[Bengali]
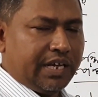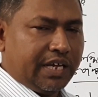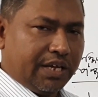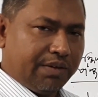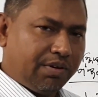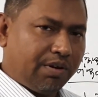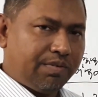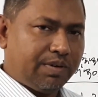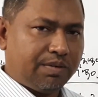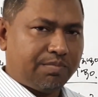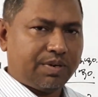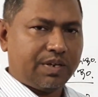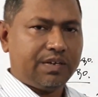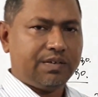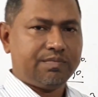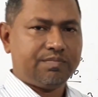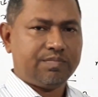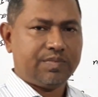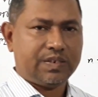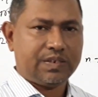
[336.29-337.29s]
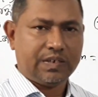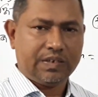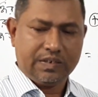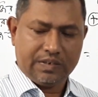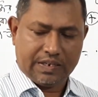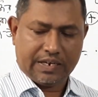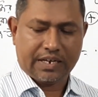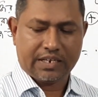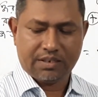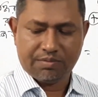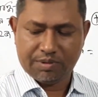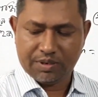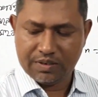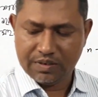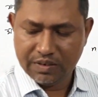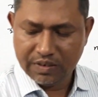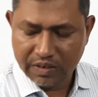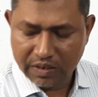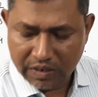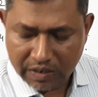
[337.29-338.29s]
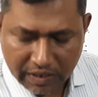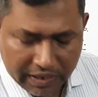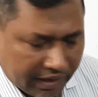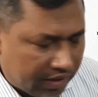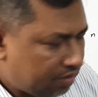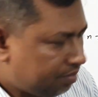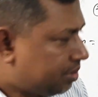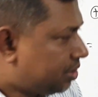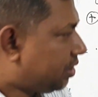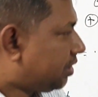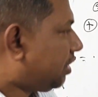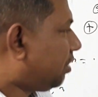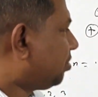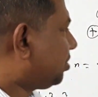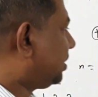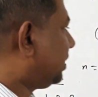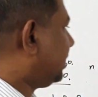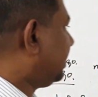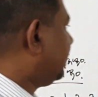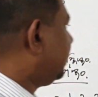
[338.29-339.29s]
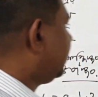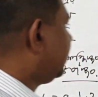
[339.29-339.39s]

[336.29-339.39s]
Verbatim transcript: এভাবে আমরা এটা দেখাতে পারি এখন বিষয়টা হচ্ছে